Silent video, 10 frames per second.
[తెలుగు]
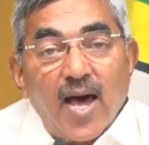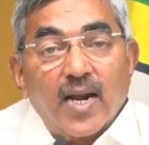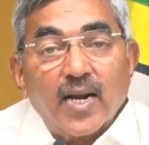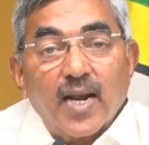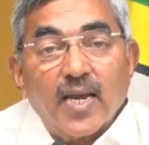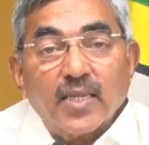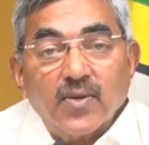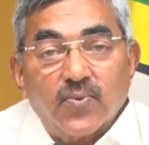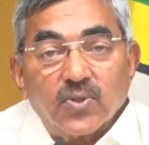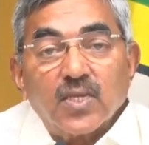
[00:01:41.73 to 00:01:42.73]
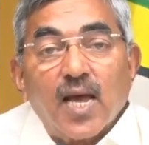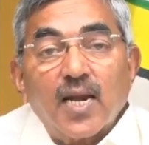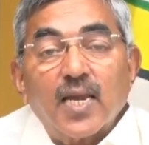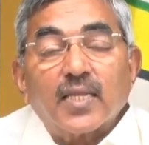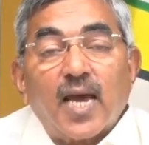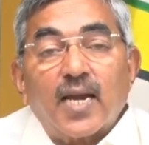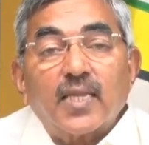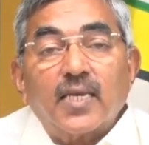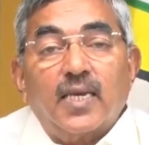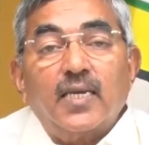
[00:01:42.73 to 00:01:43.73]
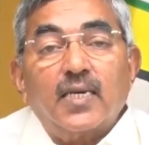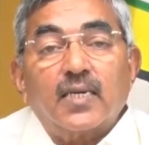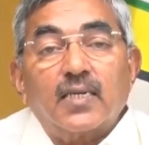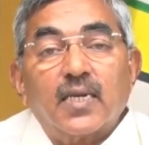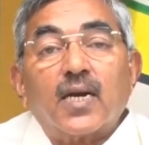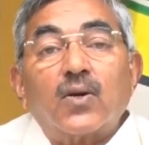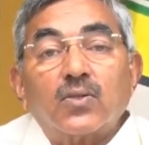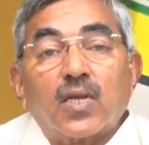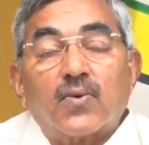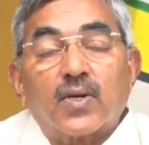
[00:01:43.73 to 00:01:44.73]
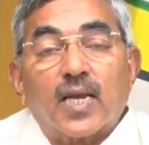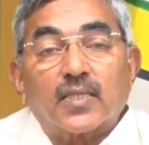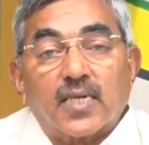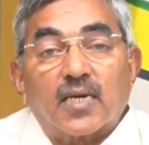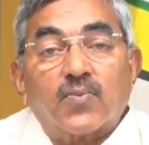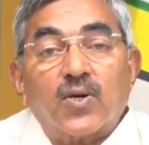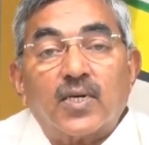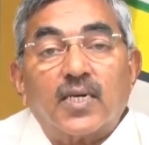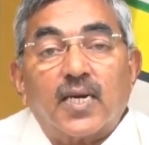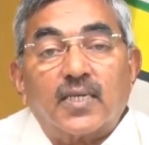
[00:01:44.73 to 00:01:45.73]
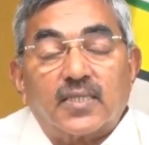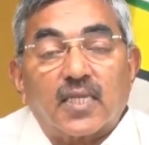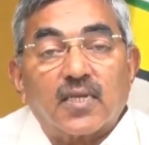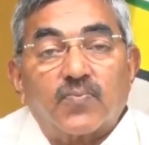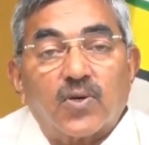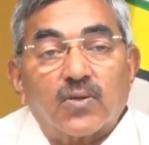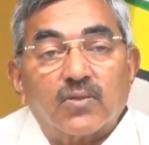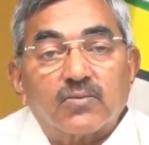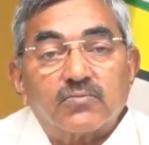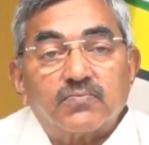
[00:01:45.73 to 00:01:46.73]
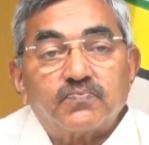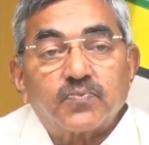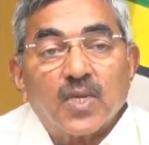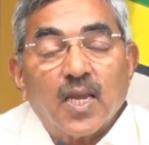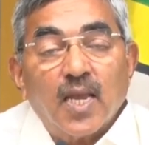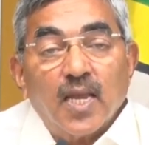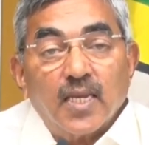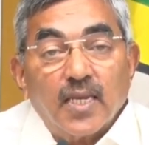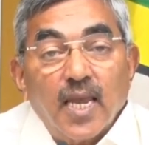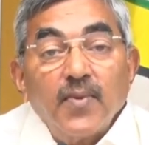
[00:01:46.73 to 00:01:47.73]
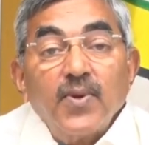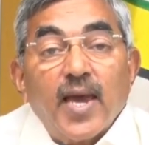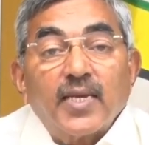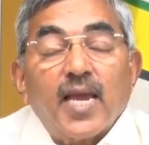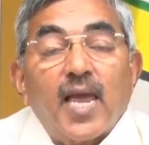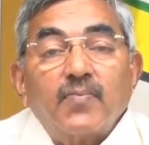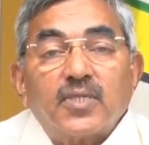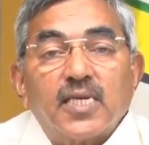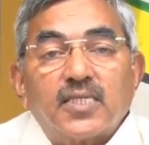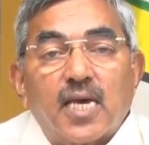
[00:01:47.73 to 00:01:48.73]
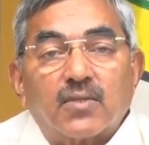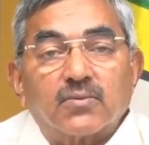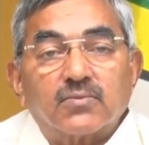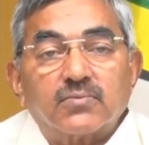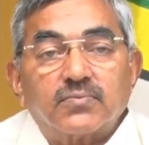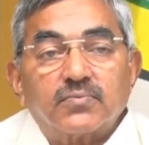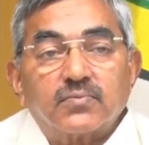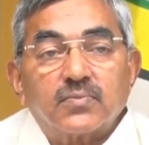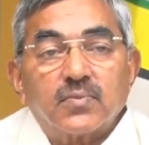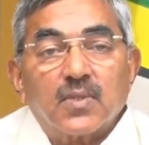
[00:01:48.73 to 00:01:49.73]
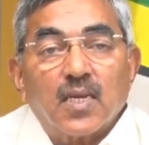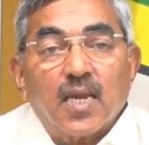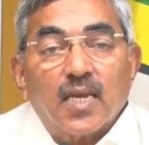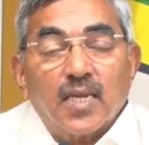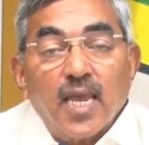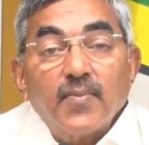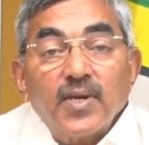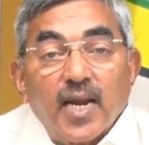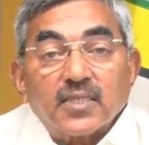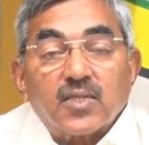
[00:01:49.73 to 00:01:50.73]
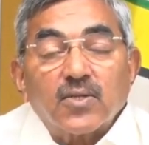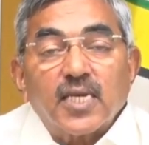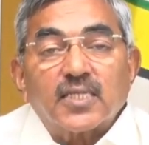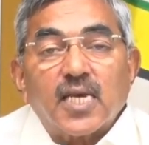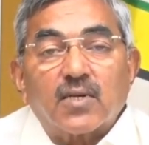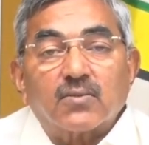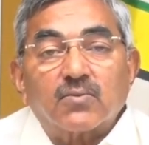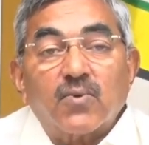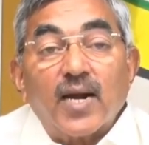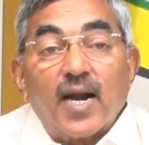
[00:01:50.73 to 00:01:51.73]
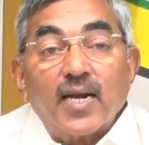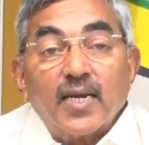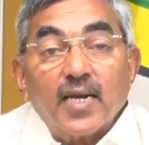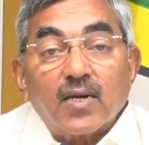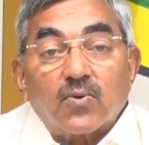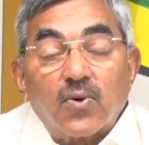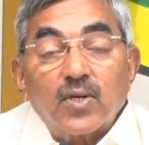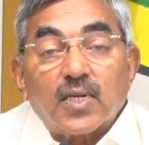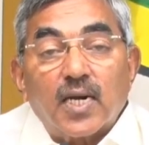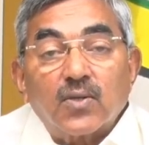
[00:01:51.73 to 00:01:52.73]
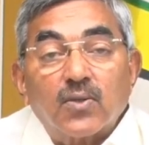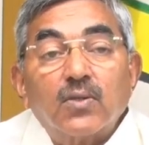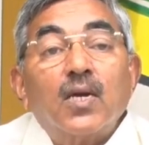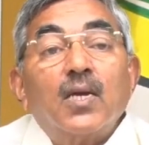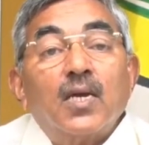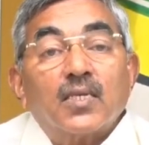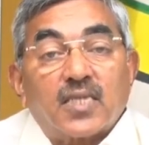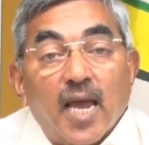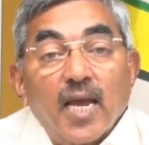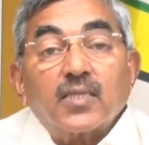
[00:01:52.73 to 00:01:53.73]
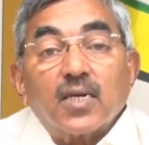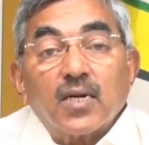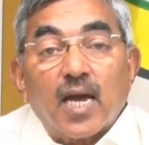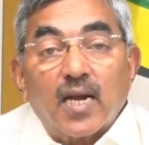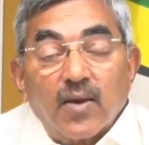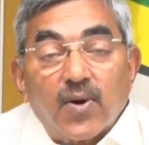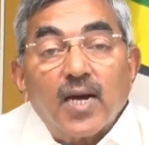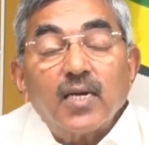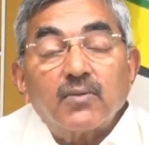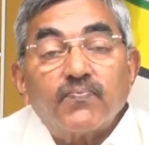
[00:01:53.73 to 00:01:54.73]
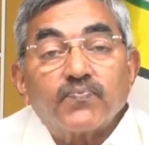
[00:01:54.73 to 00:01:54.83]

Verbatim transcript: పాలన అనేది ఉందా లేదా అనేది నేను అడుగుతా ఉన్నా జగన్మోహన్ రెడ్డి గారి సందర్భంలో ఏమి అన్యాయం చేశారు ఏమి నష్టం చేశారు వాళ్ళు అడిగిన కోరికలు సహేతుకంగా లేవా